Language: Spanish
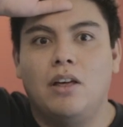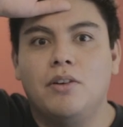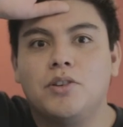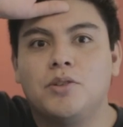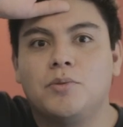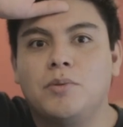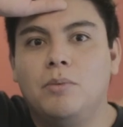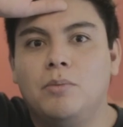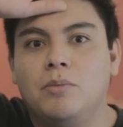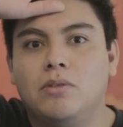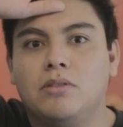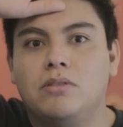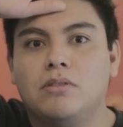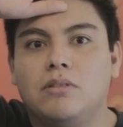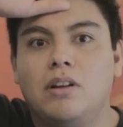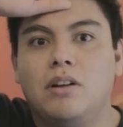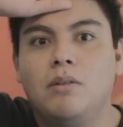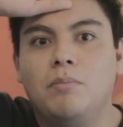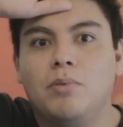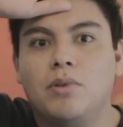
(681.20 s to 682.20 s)
y nos vemos
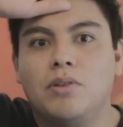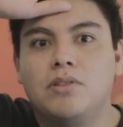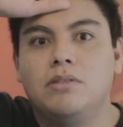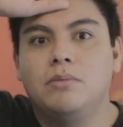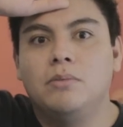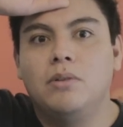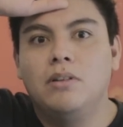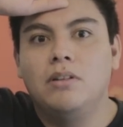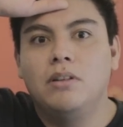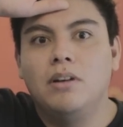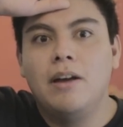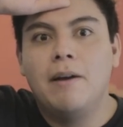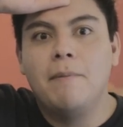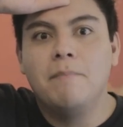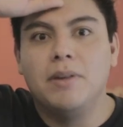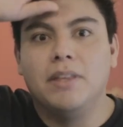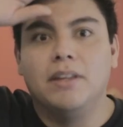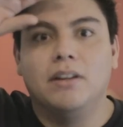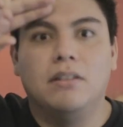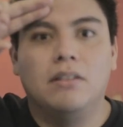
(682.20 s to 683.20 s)
en un próximo
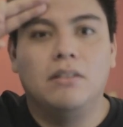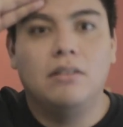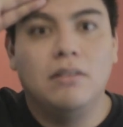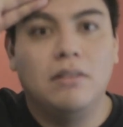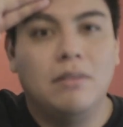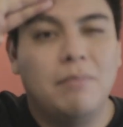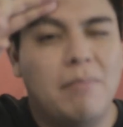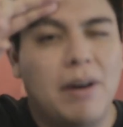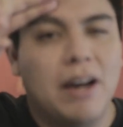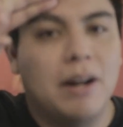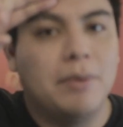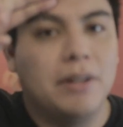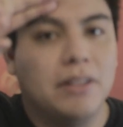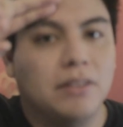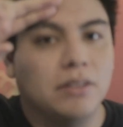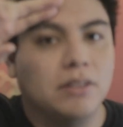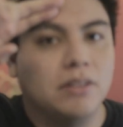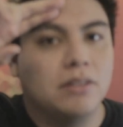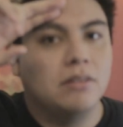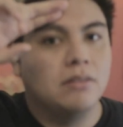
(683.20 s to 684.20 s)
video. Bye,
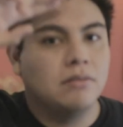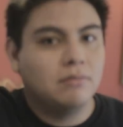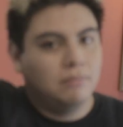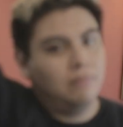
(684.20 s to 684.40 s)
hermanitos.